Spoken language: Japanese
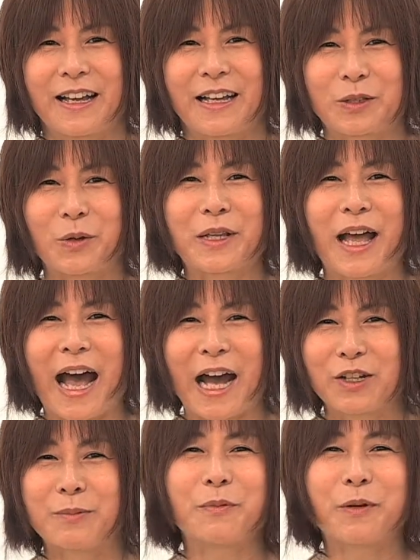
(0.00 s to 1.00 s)
そんな
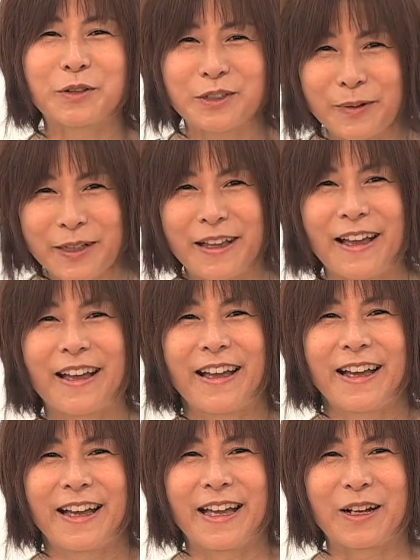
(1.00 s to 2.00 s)
歩みも含めて、
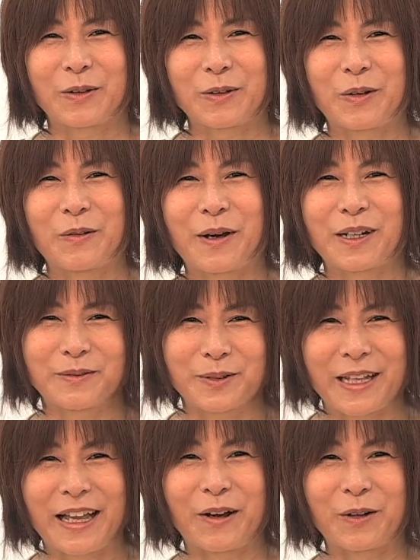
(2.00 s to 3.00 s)
えこの番
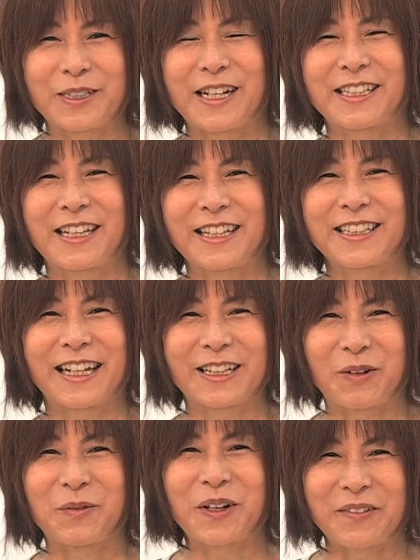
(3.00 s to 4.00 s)
組でお知らせできたら
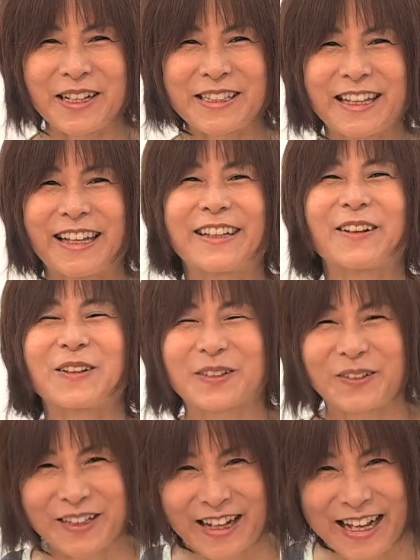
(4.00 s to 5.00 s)
と思いますよろし
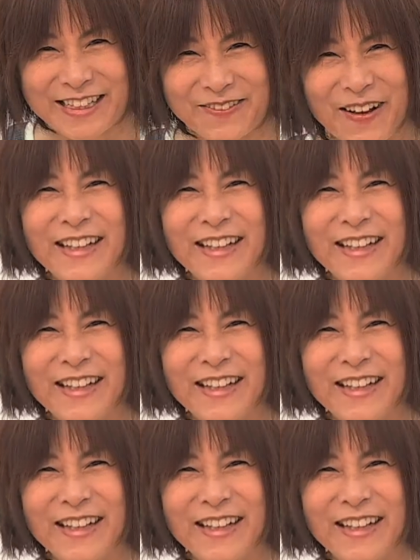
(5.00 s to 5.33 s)
くお願いしま